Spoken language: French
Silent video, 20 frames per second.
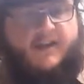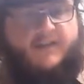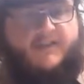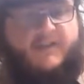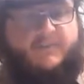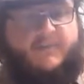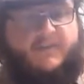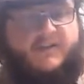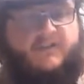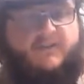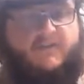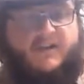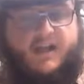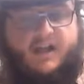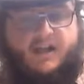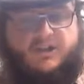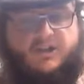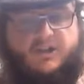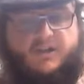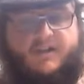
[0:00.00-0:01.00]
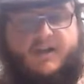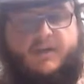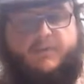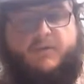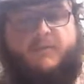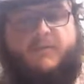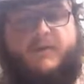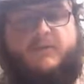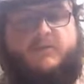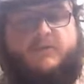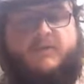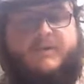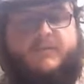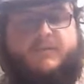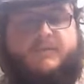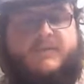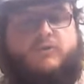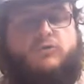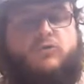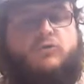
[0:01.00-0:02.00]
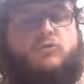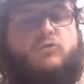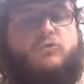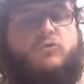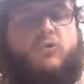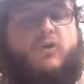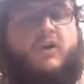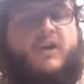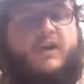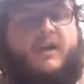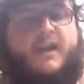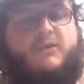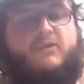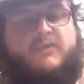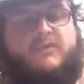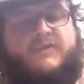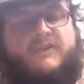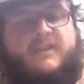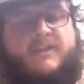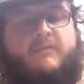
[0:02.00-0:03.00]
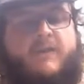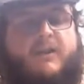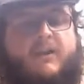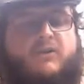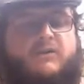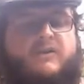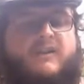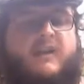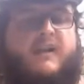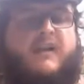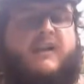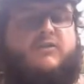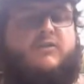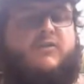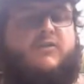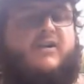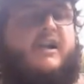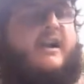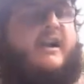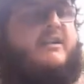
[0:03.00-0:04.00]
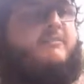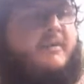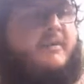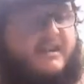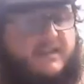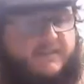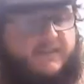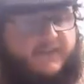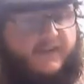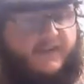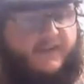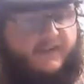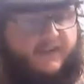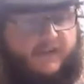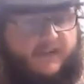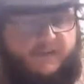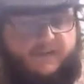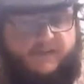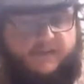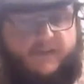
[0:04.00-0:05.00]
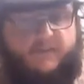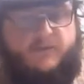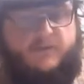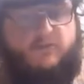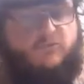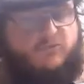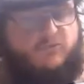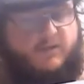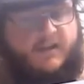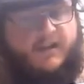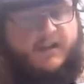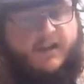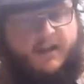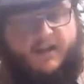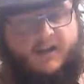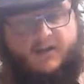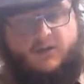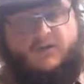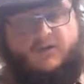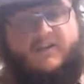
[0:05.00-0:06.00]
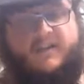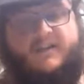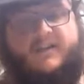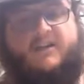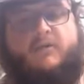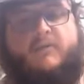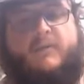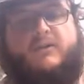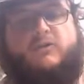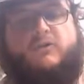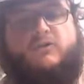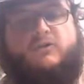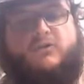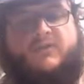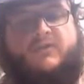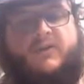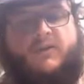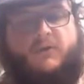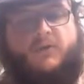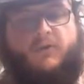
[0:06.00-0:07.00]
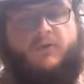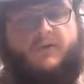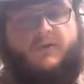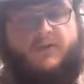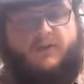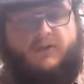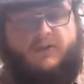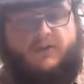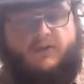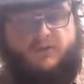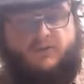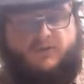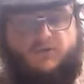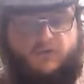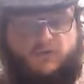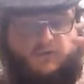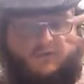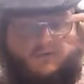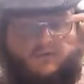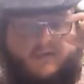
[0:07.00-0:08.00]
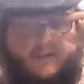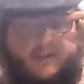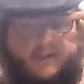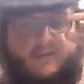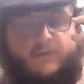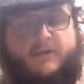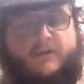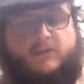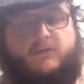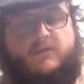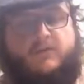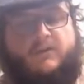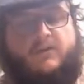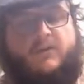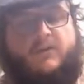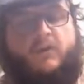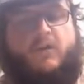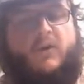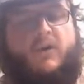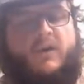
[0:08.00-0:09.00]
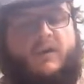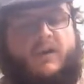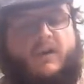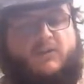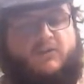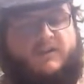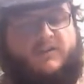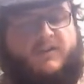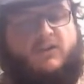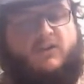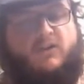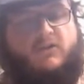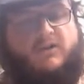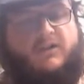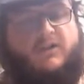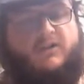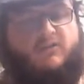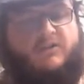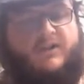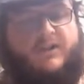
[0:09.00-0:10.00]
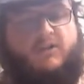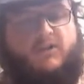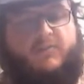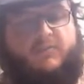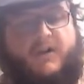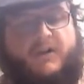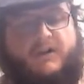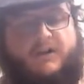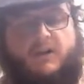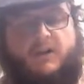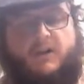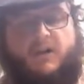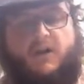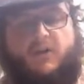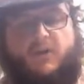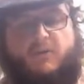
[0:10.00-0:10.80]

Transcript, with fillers: Et sa prise de large, la promenade, du cours, est une si maigre terrasse devant la rade magnifique et fermée du goulet que, ces kilomètres d'océan, que sur ces kilomètres d'océan et sur ces côtes qui sont de la campagne,